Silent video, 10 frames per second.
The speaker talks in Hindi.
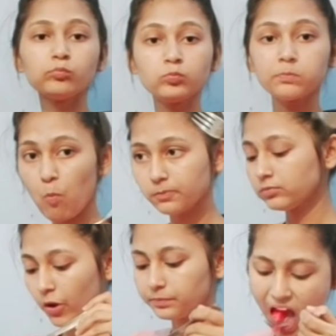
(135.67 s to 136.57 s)
ब्रेकफास्ट
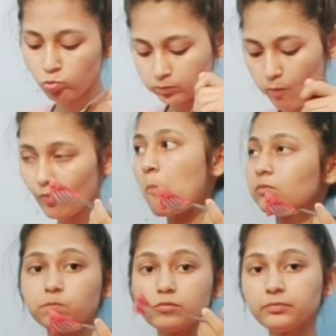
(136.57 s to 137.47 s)
कर रही हूँ यहाँ पे
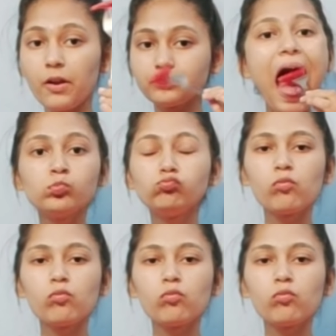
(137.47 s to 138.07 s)
और ऐसा है कि मैं